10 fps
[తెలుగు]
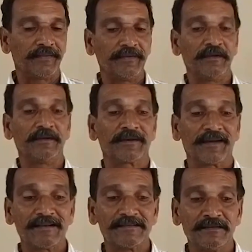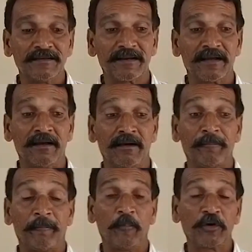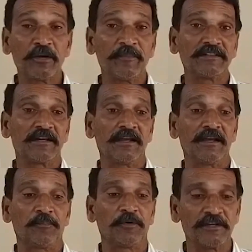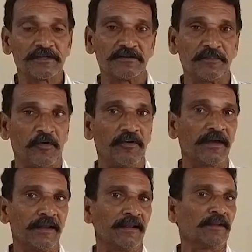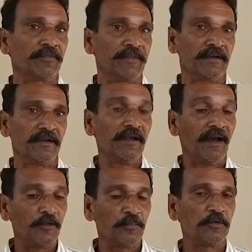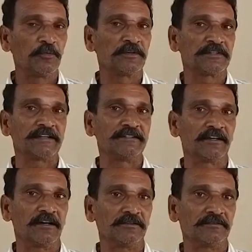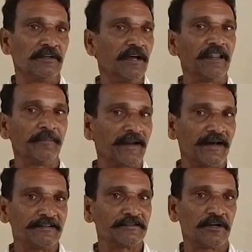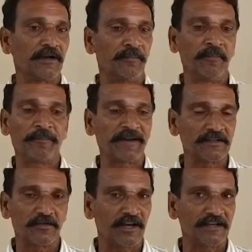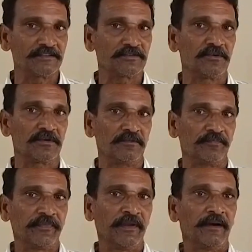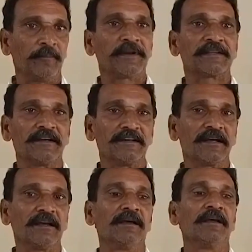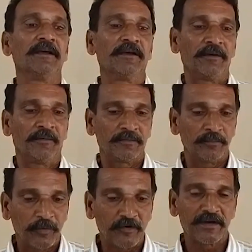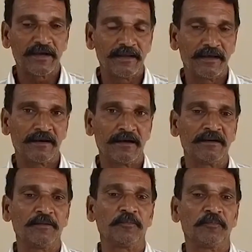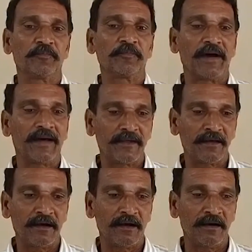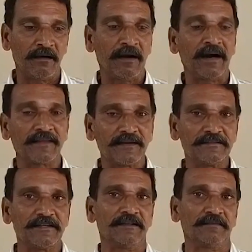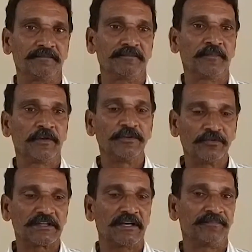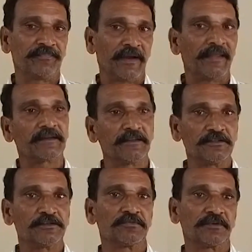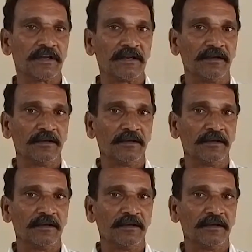అది రాజ్య రా ముఖ్యమంత్రి అయ్యే పొజిషన్ పవన్ కళ్యాణ్ ఉంది అది ఇప్పుడు ఇప్పుడు సాధ్యం కాదు అది మన ఆశించ ప్రజలు కూడా ఆశించకూడదు ప్రజలంటే పవన్ కళ్యాణ్ గారిని ఆదా ఆదరించే యువత అది అర్థం చేసుకుంటే